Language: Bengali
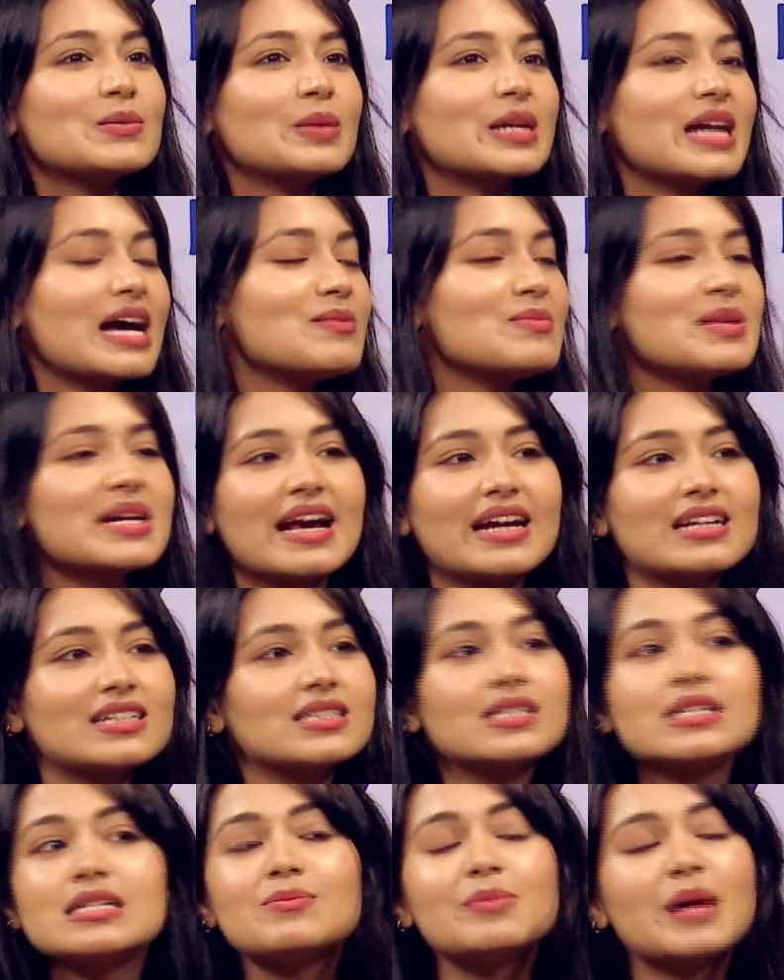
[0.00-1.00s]
বাট আমার
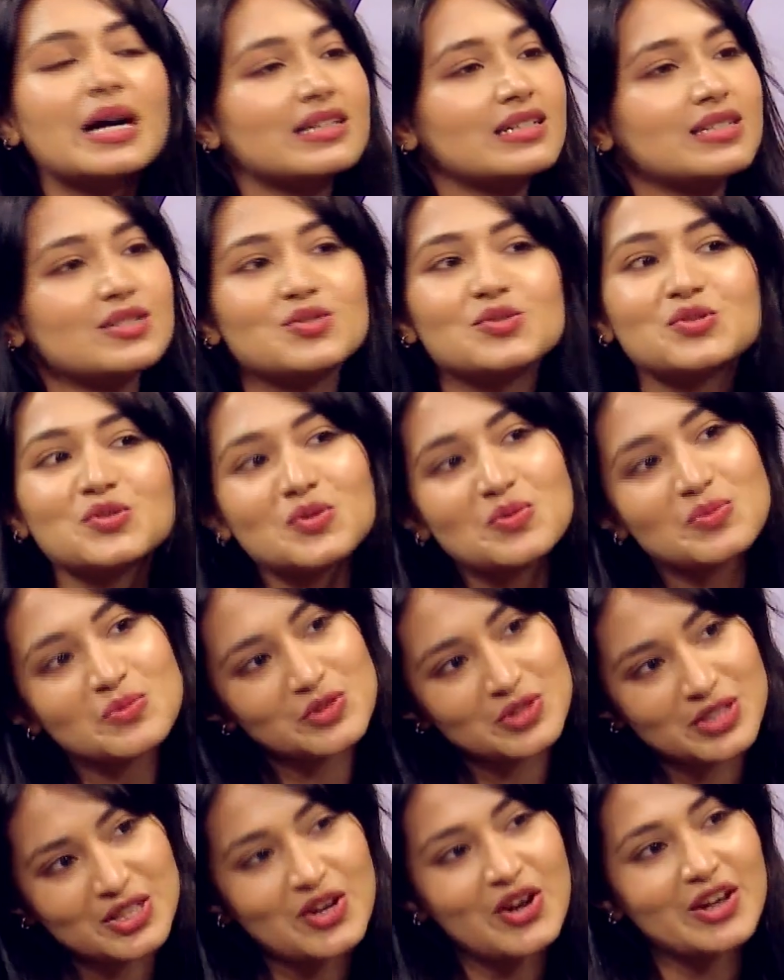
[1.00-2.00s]
একটা বারের জন্য
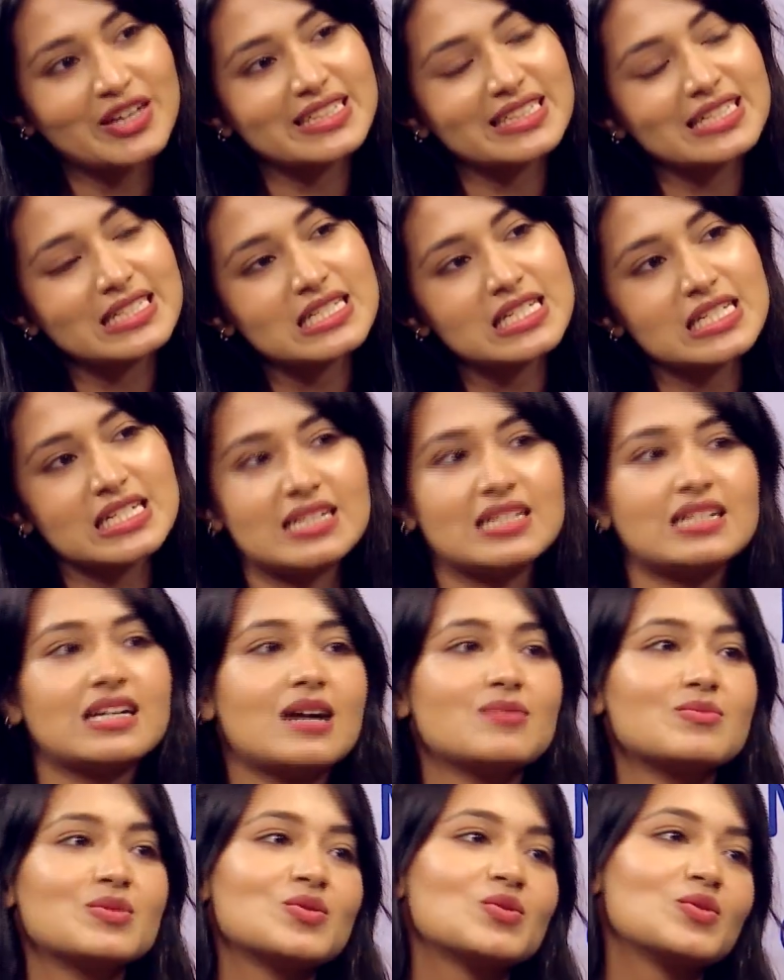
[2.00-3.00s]
মনে হয়নি যে
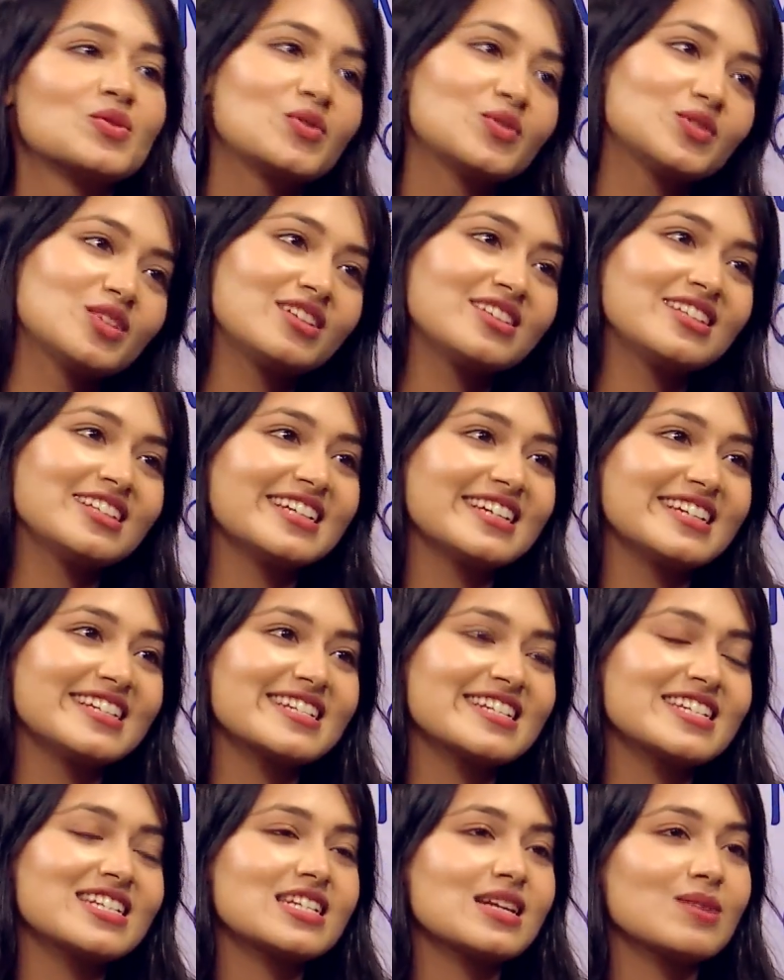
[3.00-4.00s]
আমি অন্য কোথা থেকে
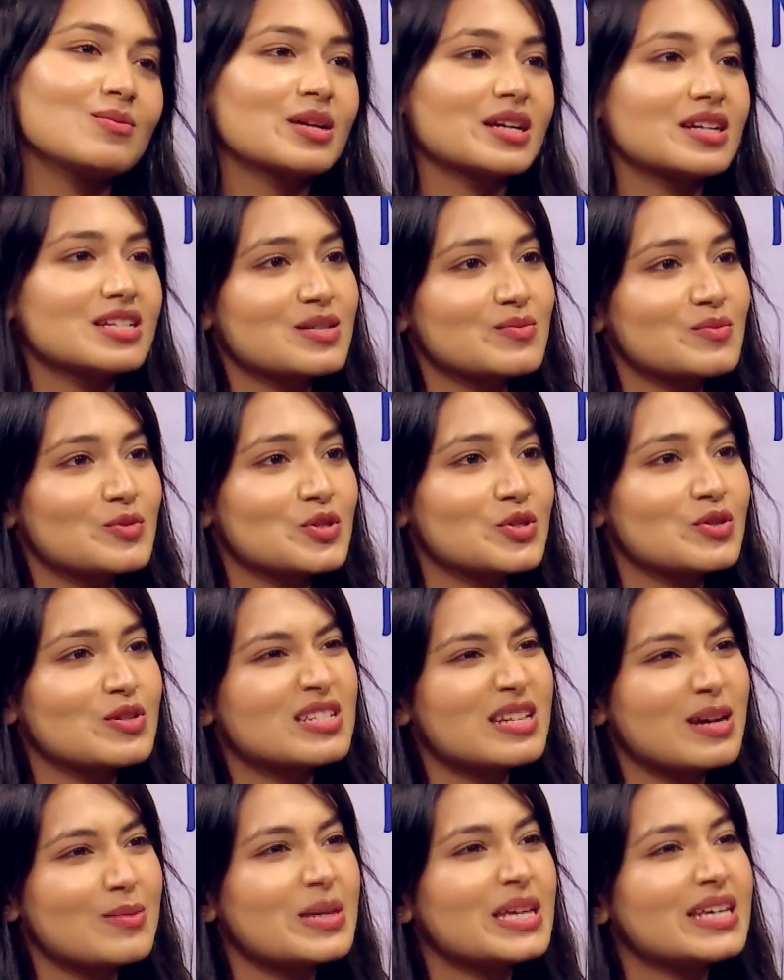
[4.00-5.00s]
এসেছি আমার কাছে মনে
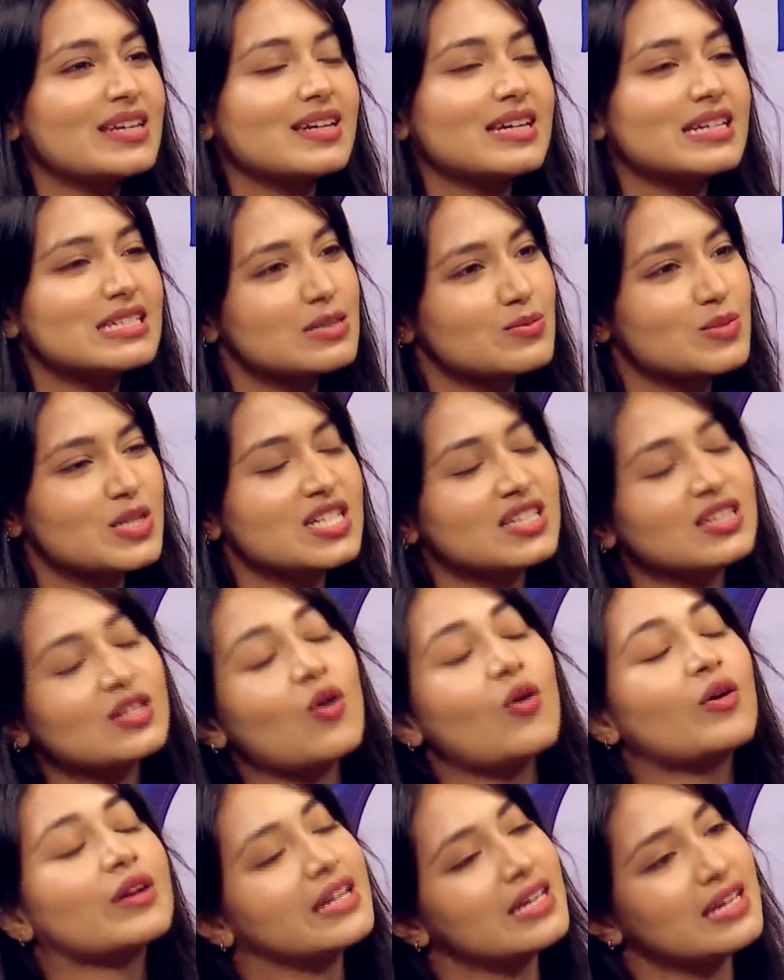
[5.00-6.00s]
হয়েছে আমি এই টিমের
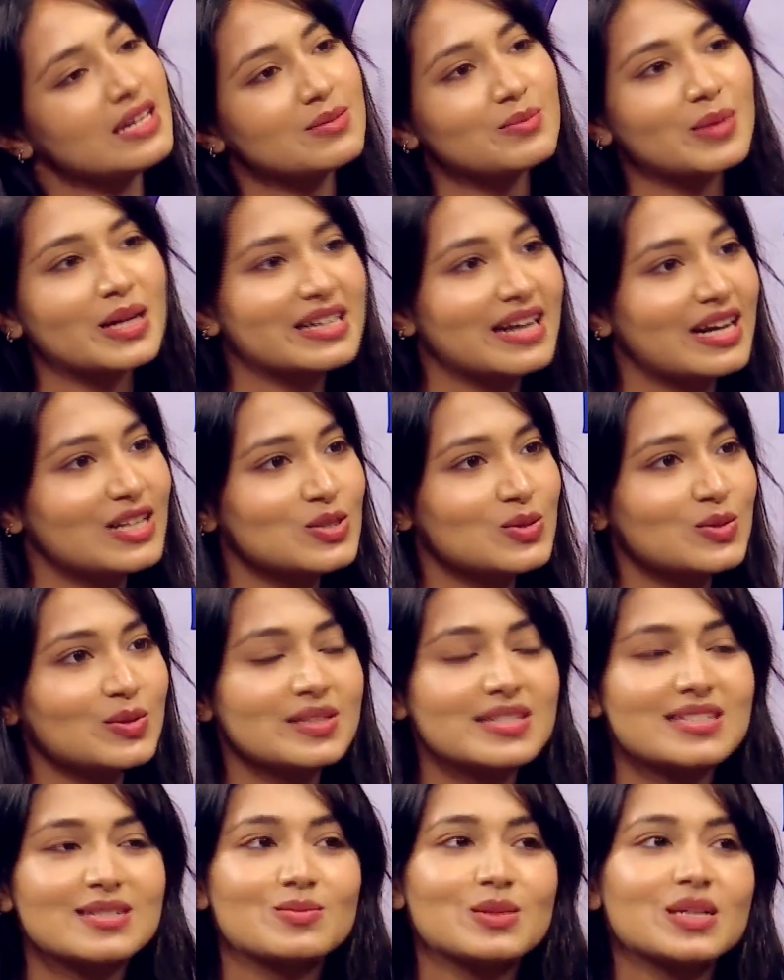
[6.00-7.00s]
সাথে অনেকবার কাজ
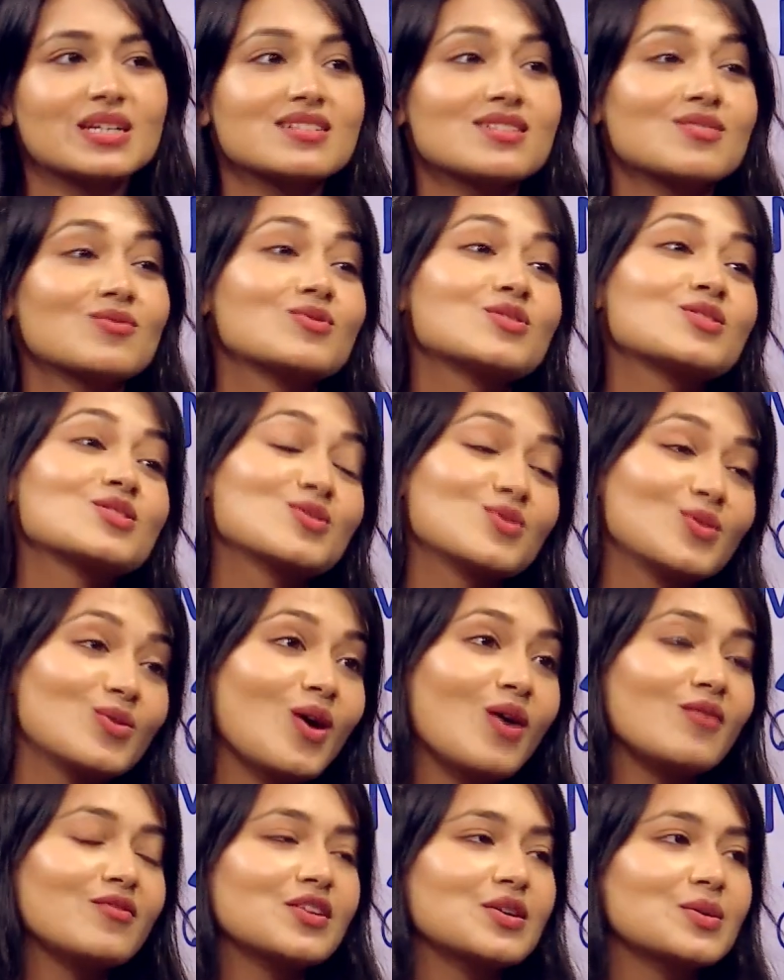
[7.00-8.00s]
করেছি বিকজ ইট ওয়াজ সো
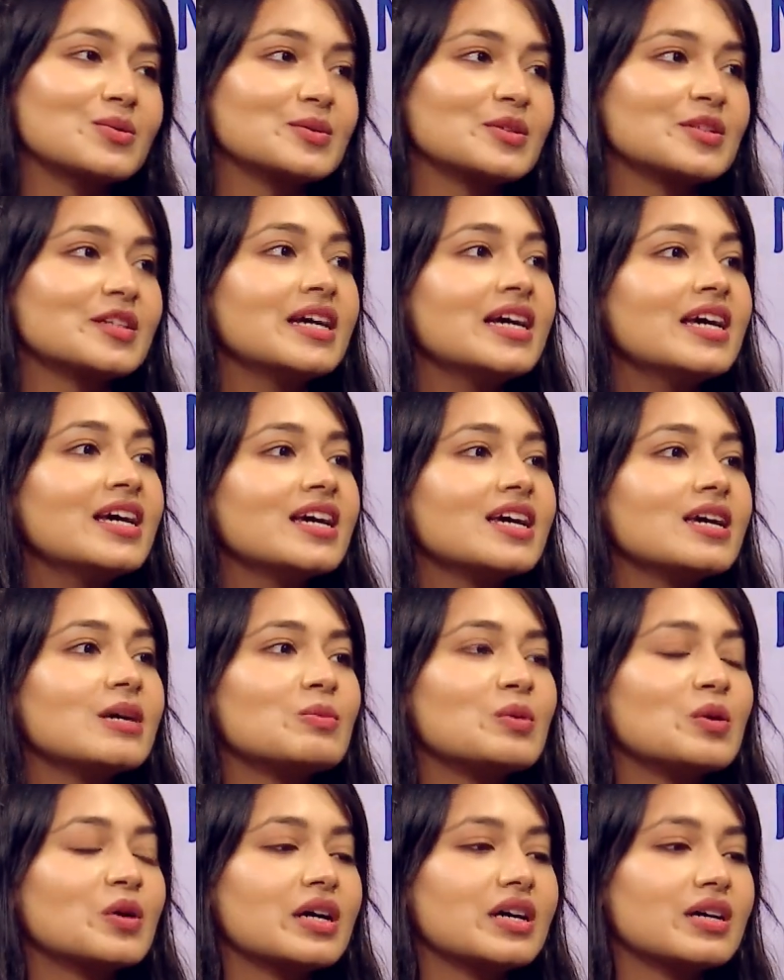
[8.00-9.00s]
কমফোর্টেবল
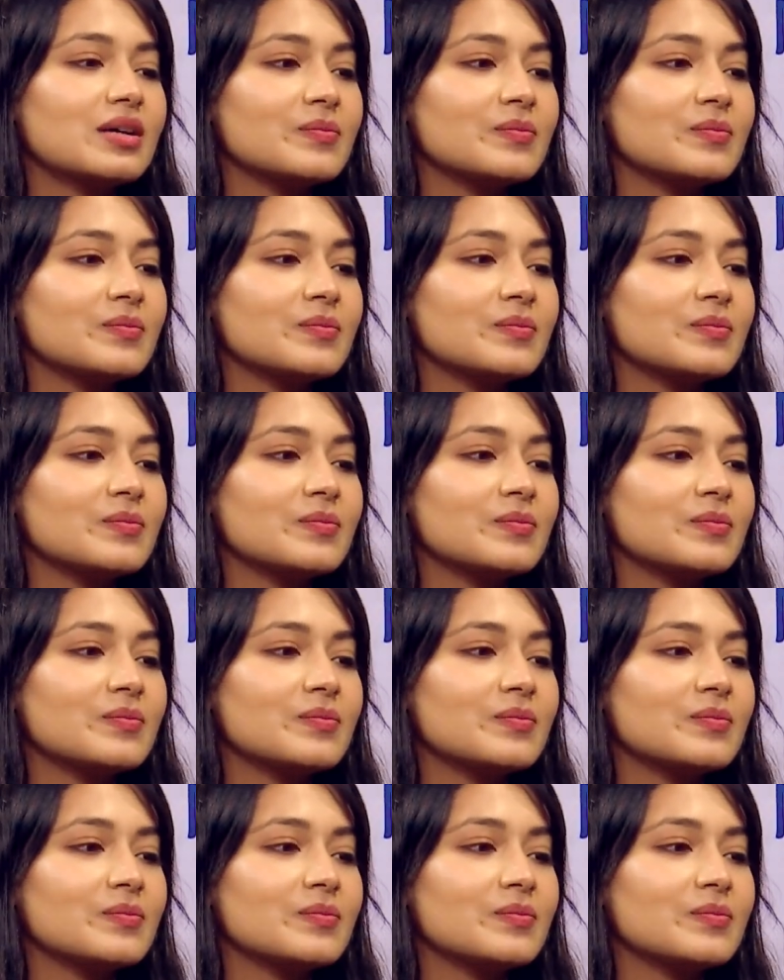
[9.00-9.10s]
এবং